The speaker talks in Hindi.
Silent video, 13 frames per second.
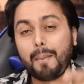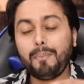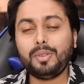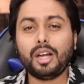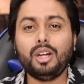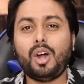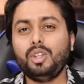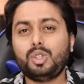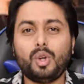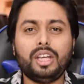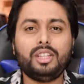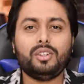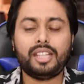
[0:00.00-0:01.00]
कब तक
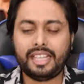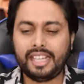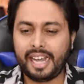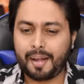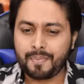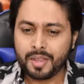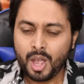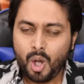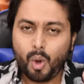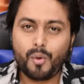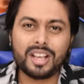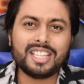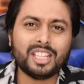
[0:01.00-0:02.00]
लॉन्च होगी तो देखिए
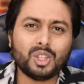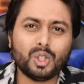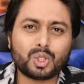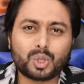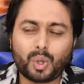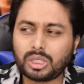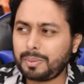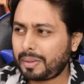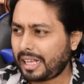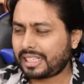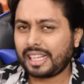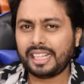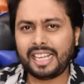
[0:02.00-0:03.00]
वैसे तो सोर्स
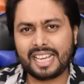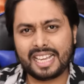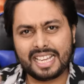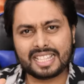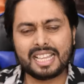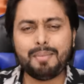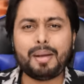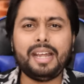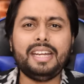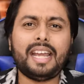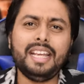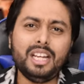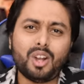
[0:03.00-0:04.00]
पता चला था कि इसी
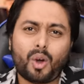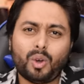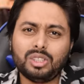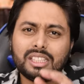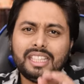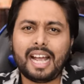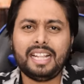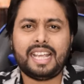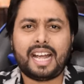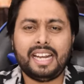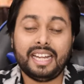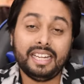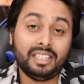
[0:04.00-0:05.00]
महीने ही लॉन्च किया
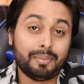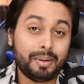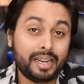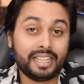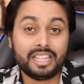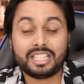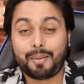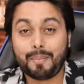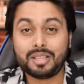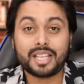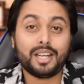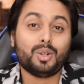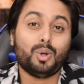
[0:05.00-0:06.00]
जाएगा लेकिन भैया देखिए
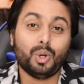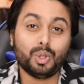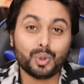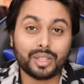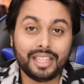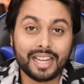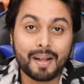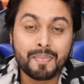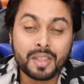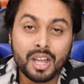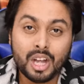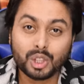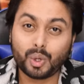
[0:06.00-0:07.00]
छब्बीस तारीख हो चुकी है
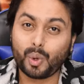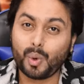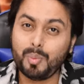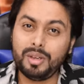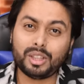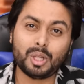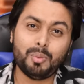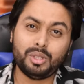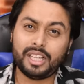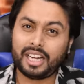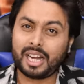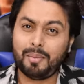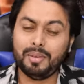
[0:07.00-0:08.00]
तो उम्मीद तो
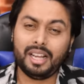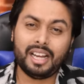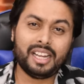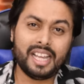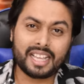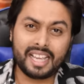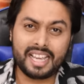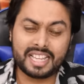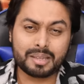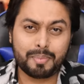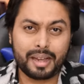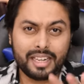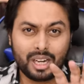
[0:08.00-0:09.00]
मुझे कम लग रही कि
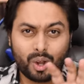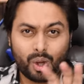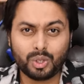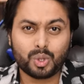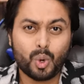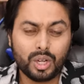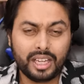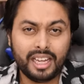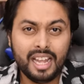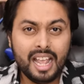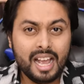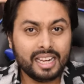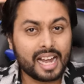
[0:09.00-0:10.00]
इस महीने लॉन्च
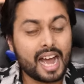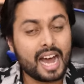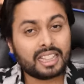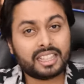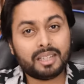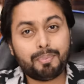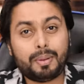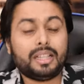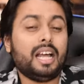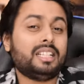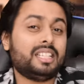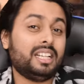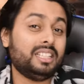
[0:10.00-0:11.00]
होगी यहां तक
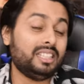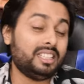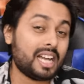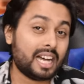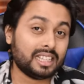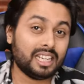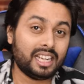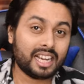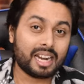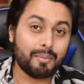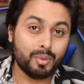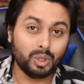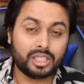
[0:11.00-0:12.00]
पता चल जहां तक
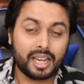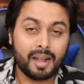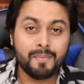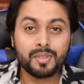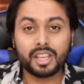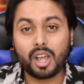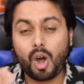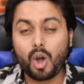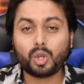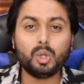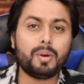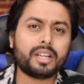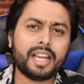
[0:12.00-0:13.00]
लग रहा मुझे कि
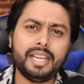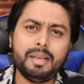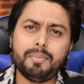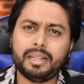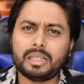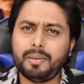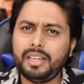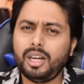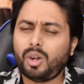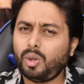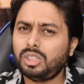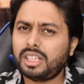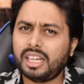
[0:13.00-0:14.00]
अक्टूबर के ही मंथ में ये
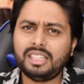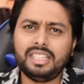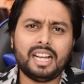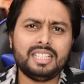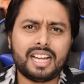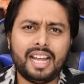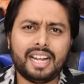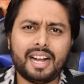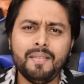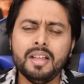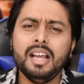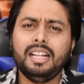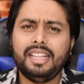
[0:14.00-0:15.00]
लॉन्च कर दिया
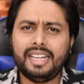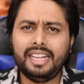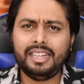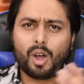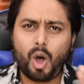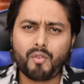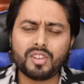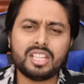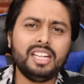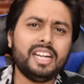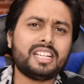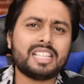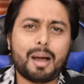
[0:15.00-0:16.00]
जाएगा लेकिन
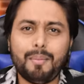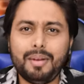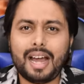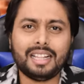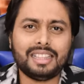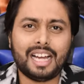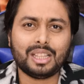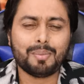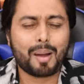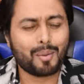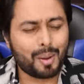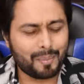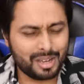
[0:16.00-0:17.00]
ऑफिशियली डेट सामने आता है तो
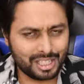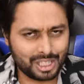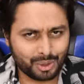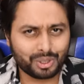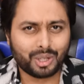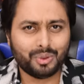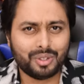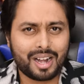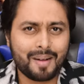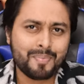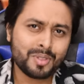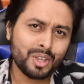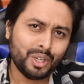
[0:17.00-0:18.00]
मैं आपको अपडेट जरूर
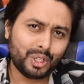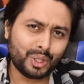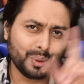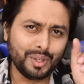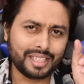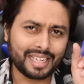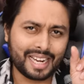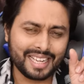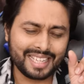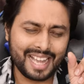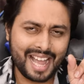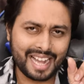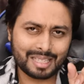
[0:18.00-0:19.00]
करूंगा ट्विटर
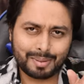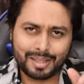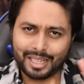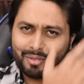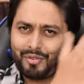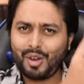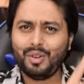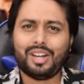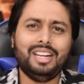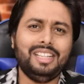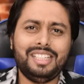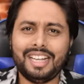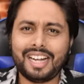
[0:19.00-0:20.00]
यानी कि एक्स पर जाकर फॉलो
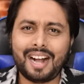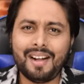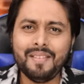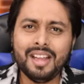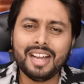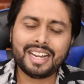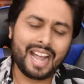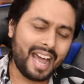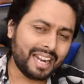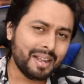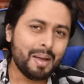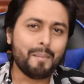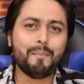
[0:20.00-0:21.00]
कर लीजिएगा
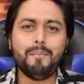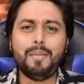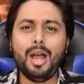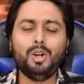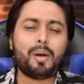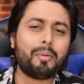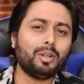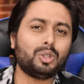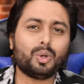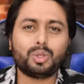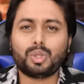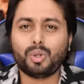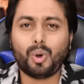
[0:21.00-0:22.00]
खैर मैं हूं आपका
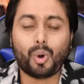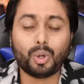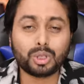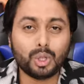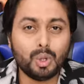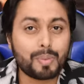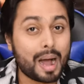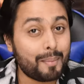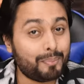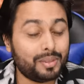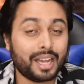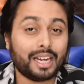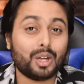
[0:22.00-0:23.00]
दोस्त और होस्ट अनूप
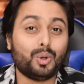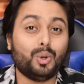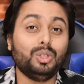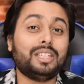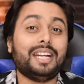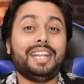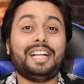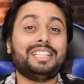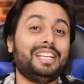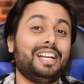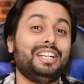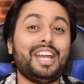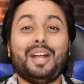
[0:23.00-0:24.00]
आप देख रहे खुद का टेक
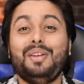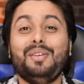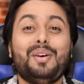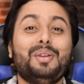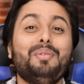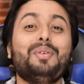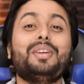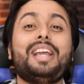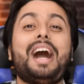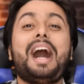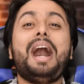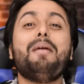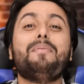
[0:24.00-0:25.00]
चैनल टेक्नो अनूप
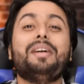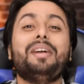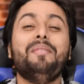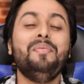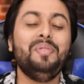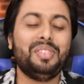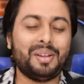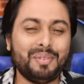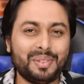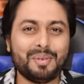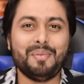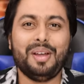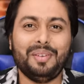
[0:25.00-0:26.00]
क्योंकि आप हैं
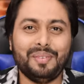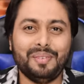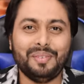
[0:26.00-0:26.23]
तभी तो मैं